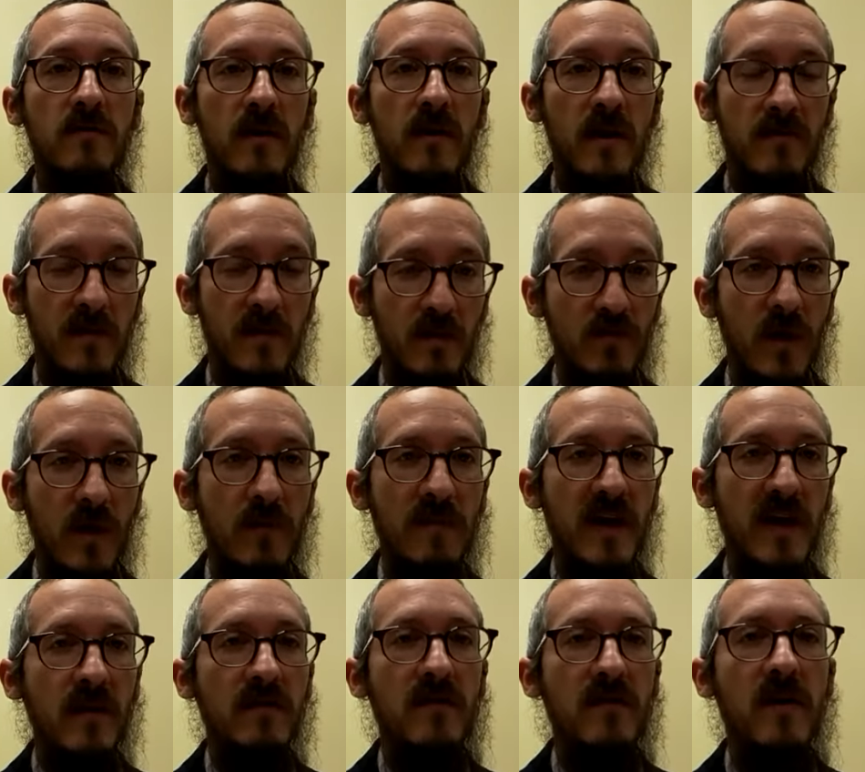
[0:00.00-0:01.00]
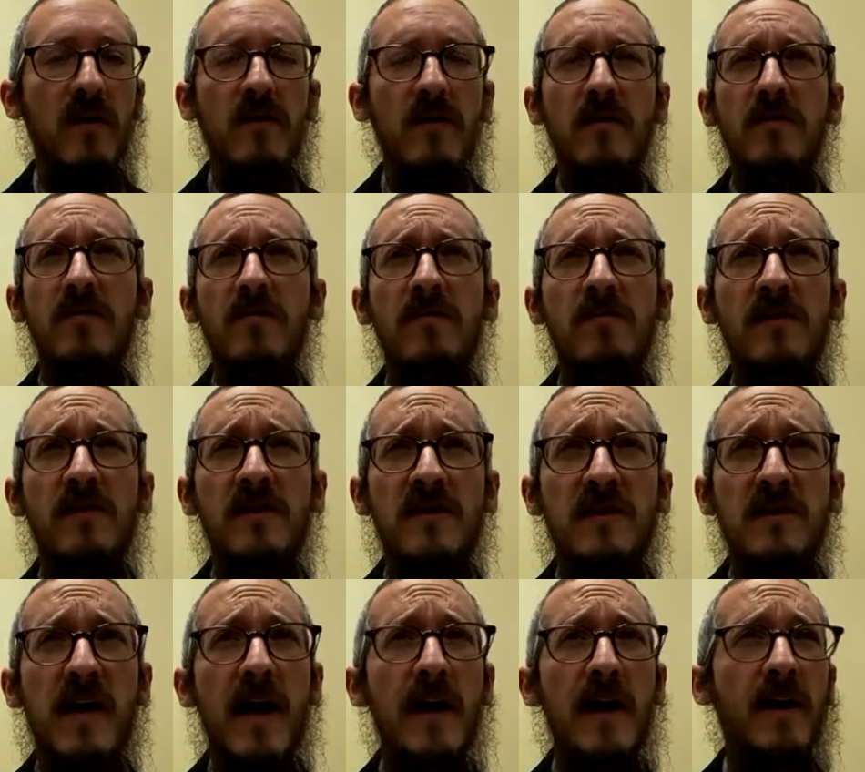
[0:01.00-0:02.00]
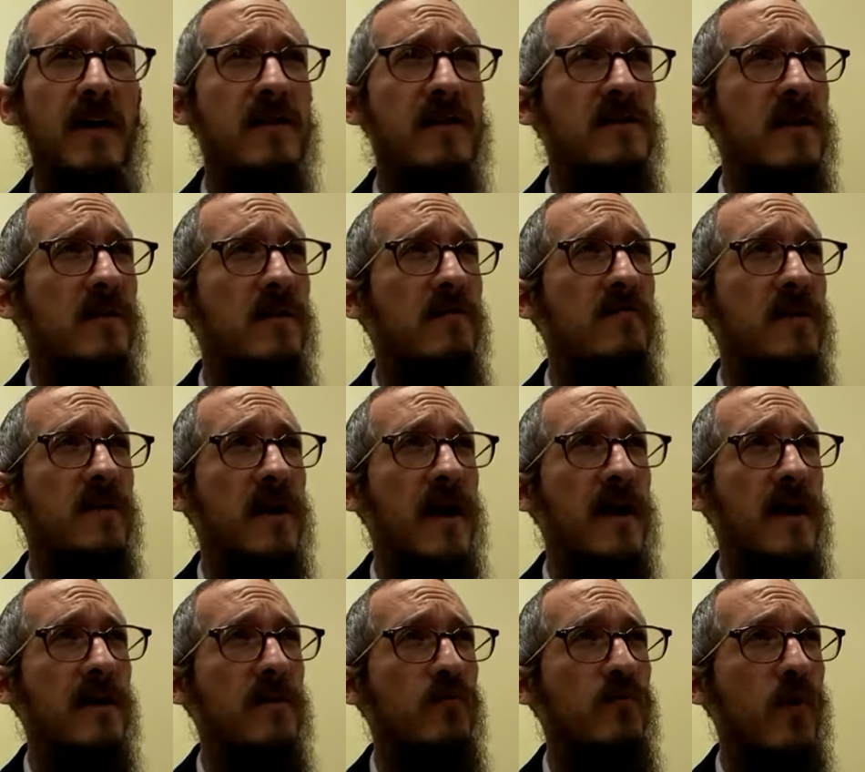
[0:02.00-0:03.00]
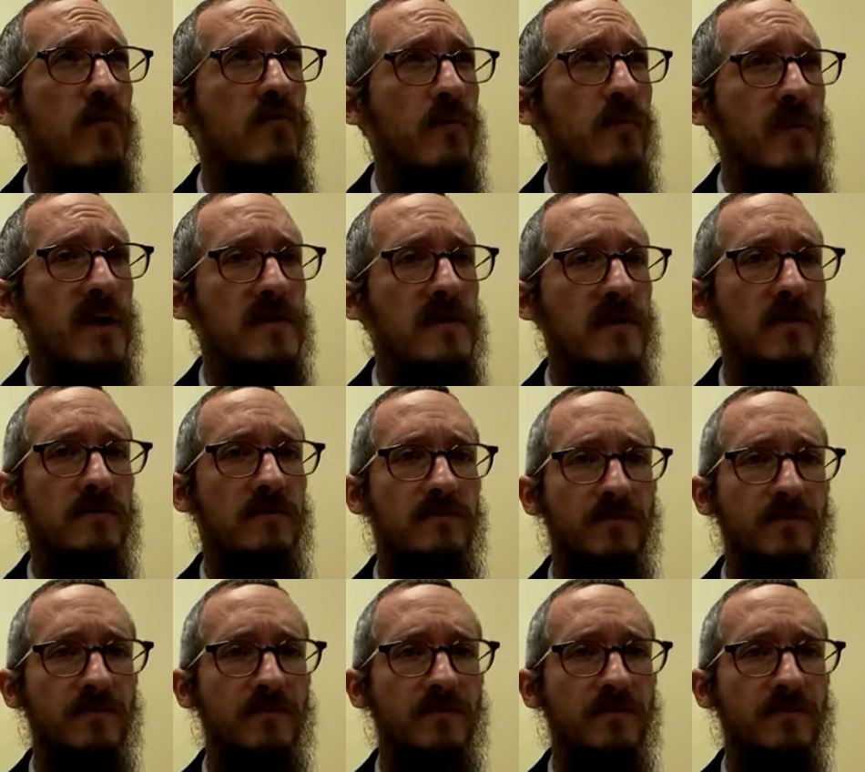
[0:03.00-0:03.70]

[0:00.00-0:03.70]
eventualmente fissare e santificare il nuovo mese.